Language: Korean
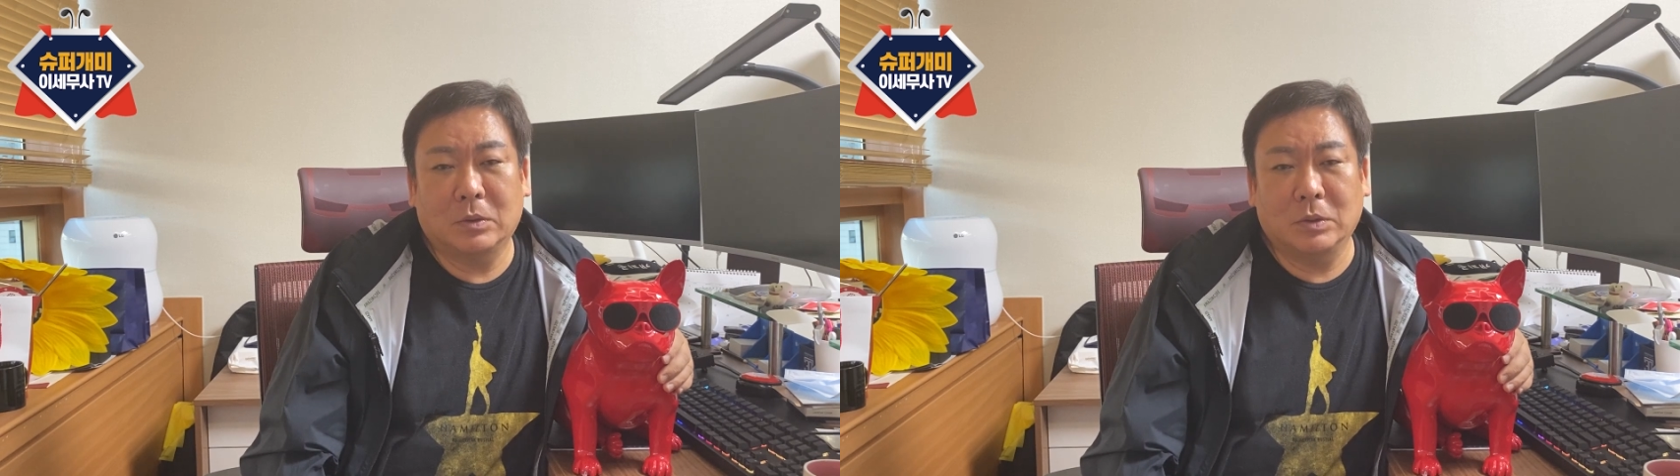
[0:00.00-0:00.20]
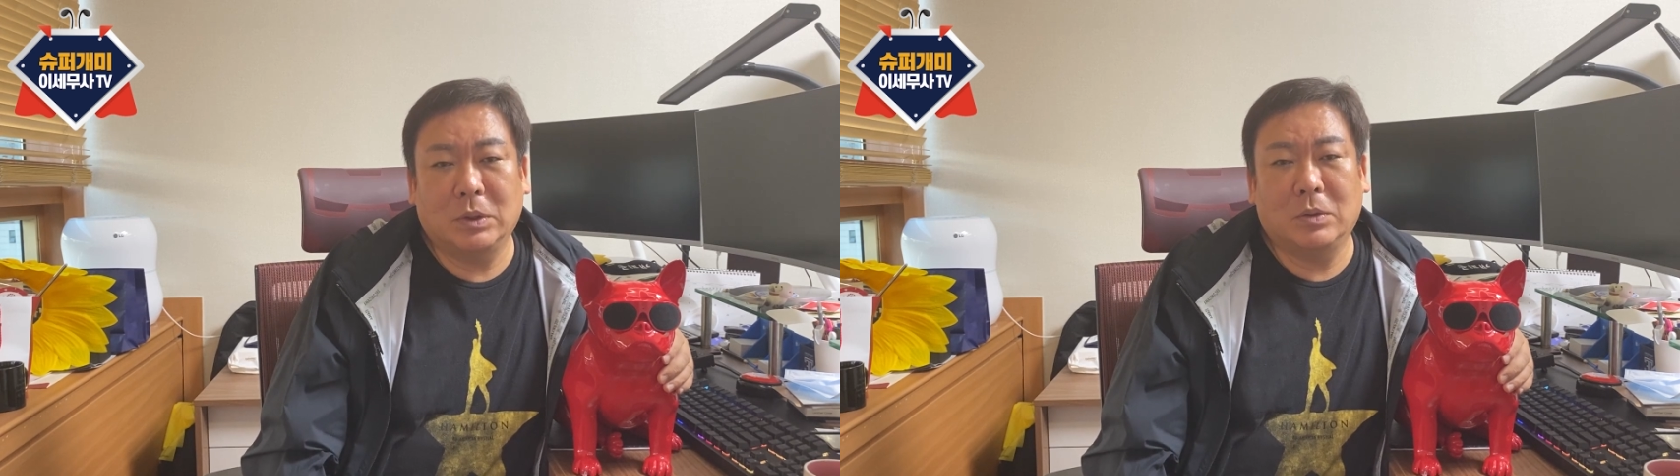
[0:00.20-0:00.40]

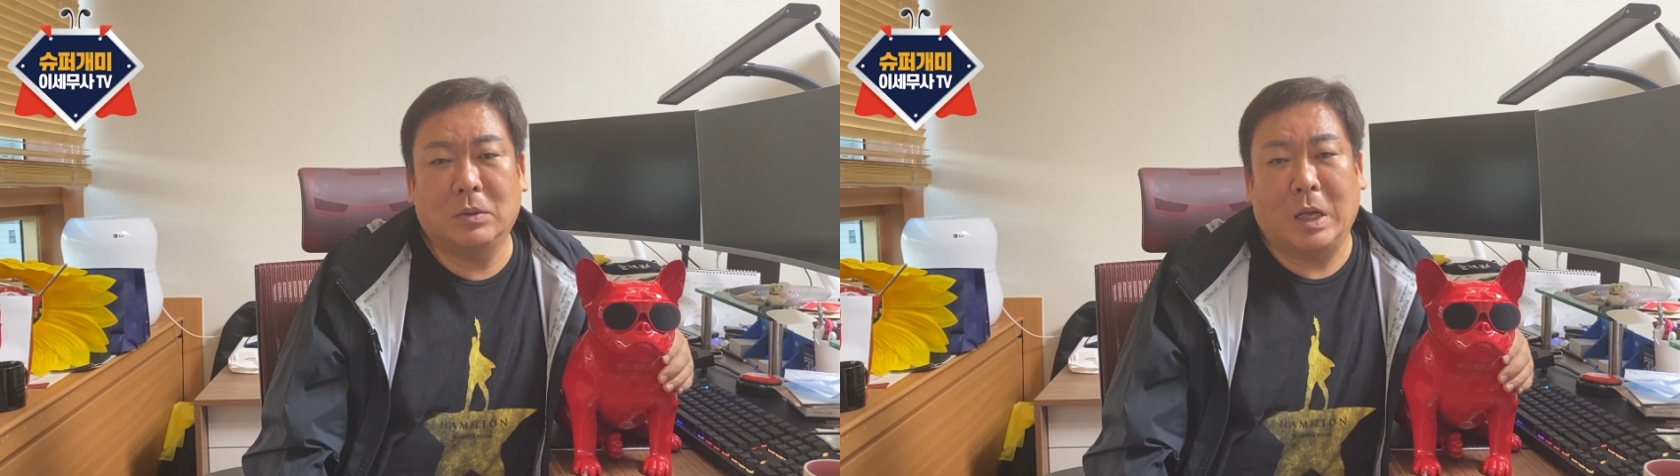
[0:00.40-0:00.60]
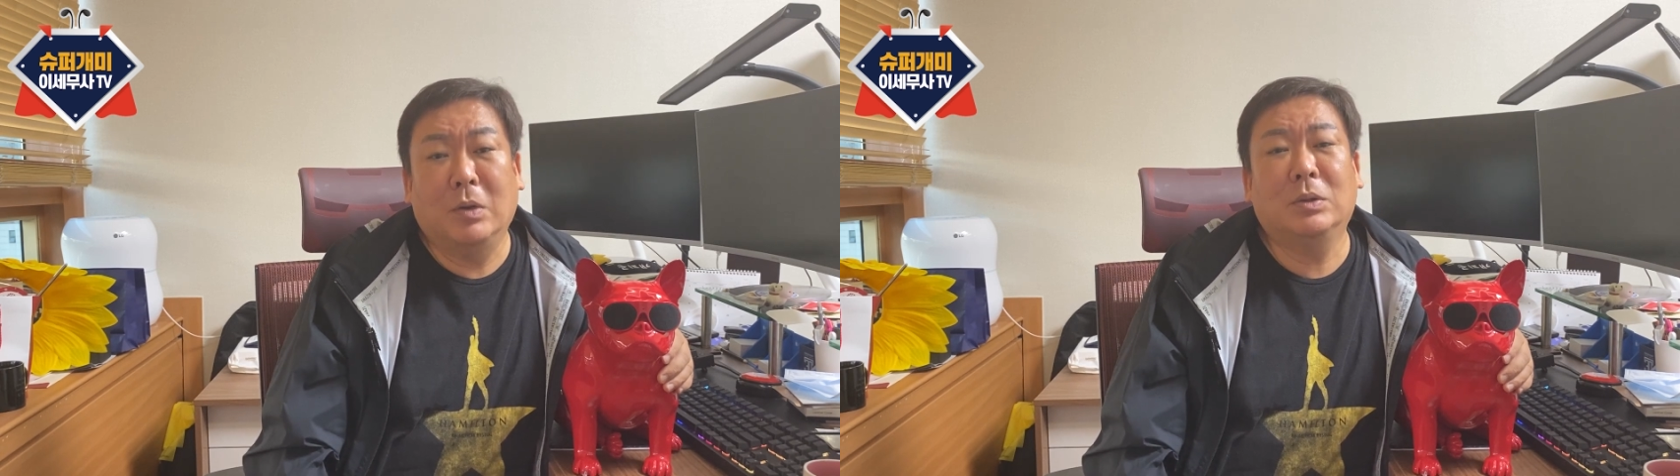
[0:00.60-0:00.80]

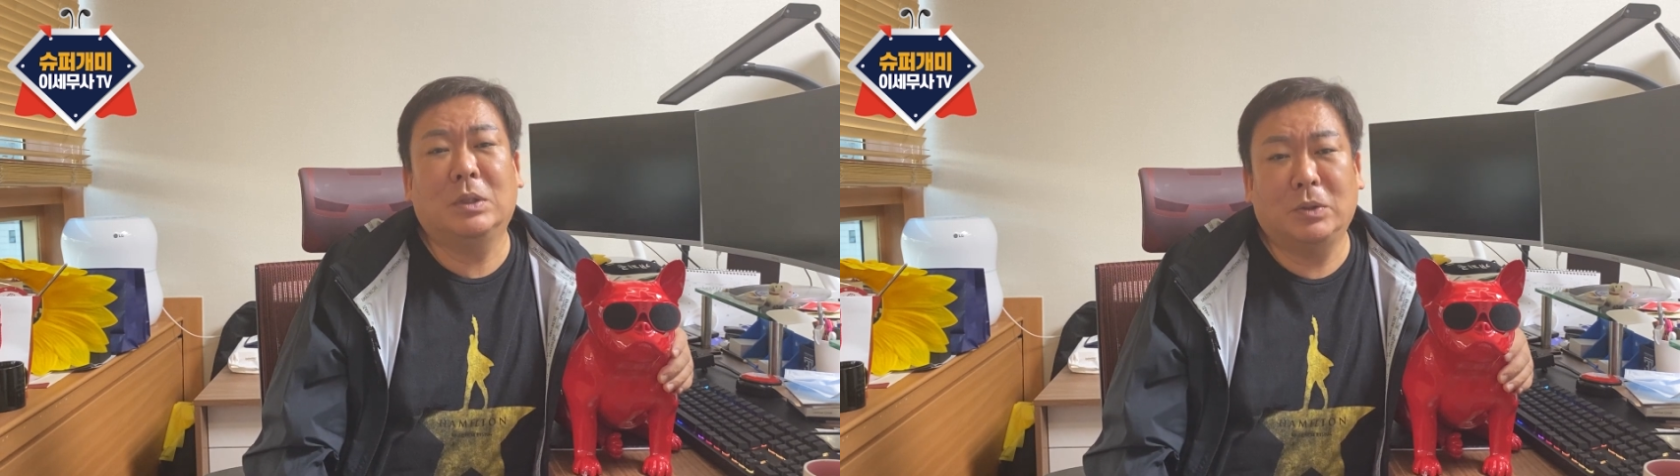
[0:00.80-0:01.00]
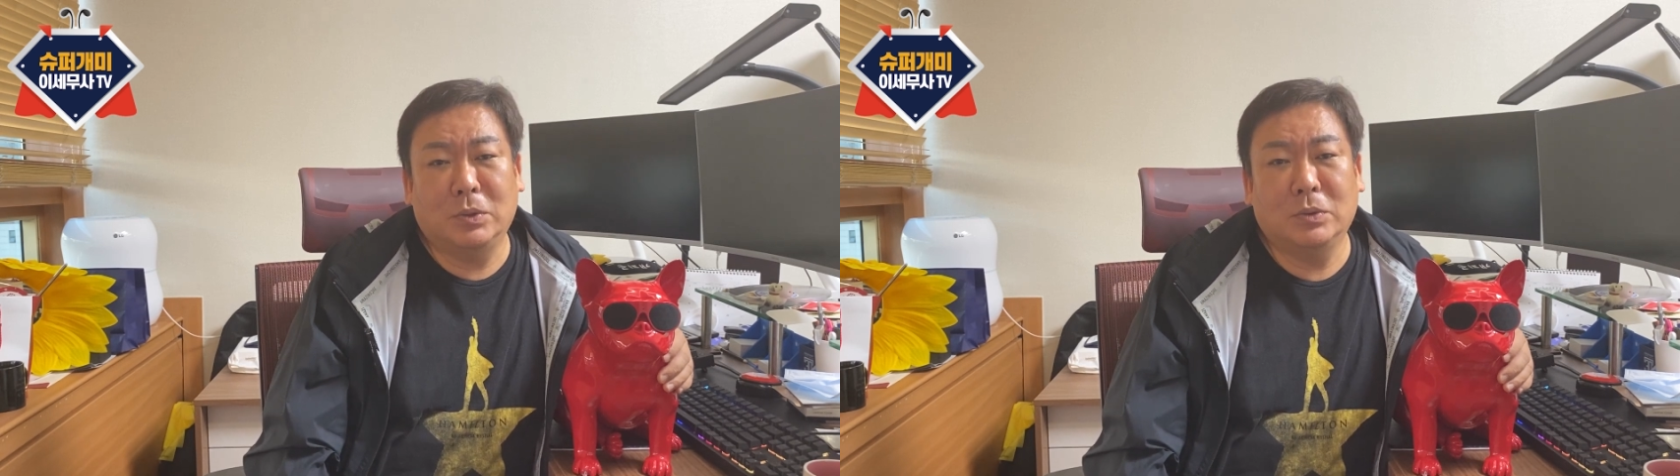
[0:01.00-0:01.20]
전체적으로 에너지
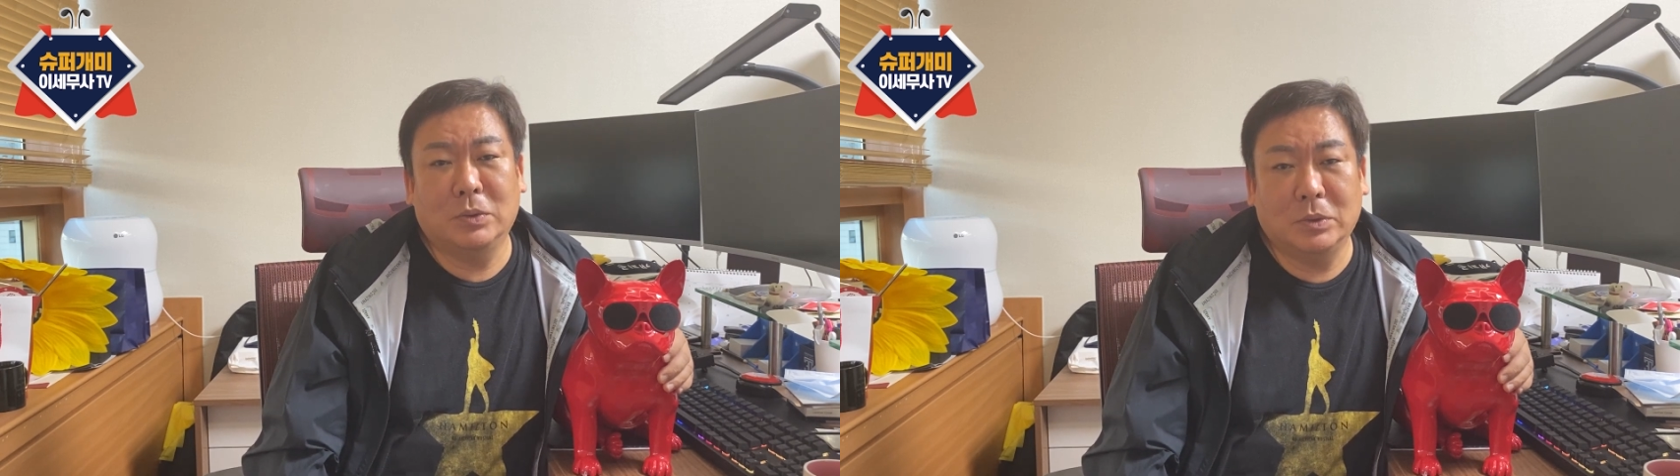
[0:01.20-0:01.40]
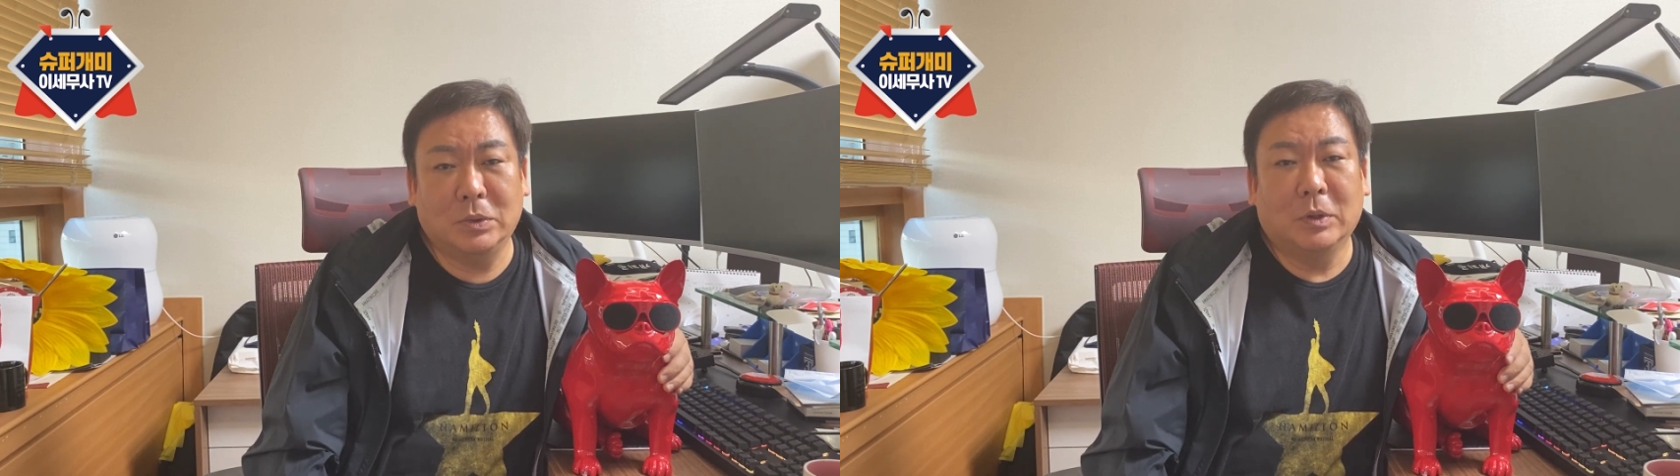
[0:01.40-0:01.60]

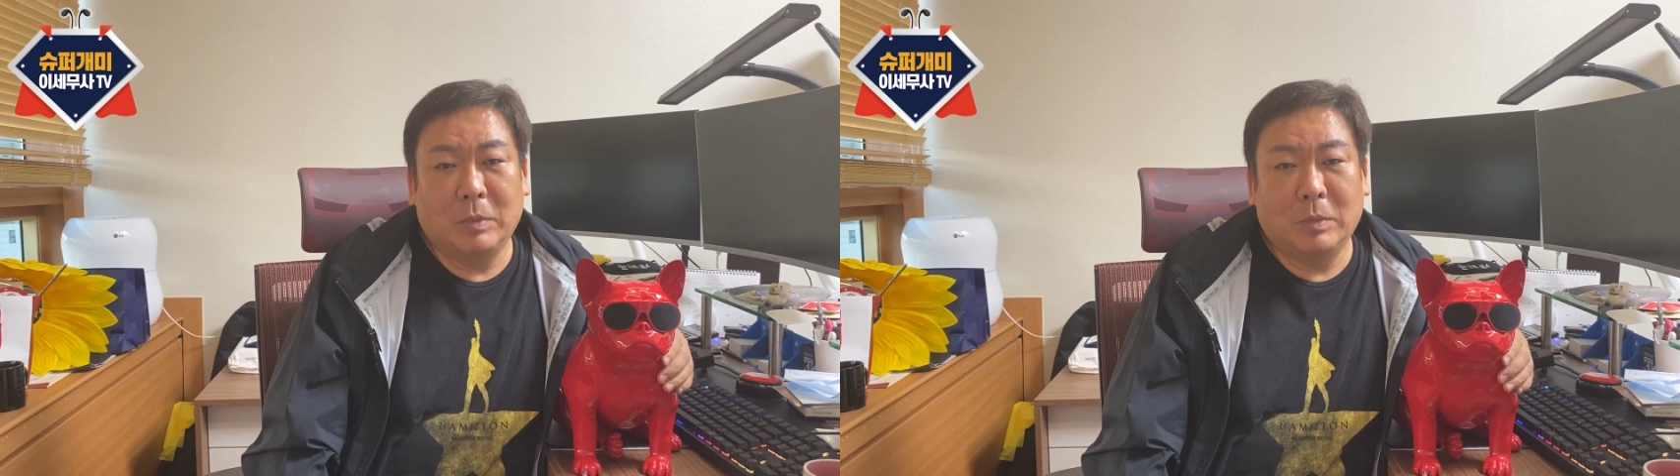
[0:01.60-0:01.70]
관련주들,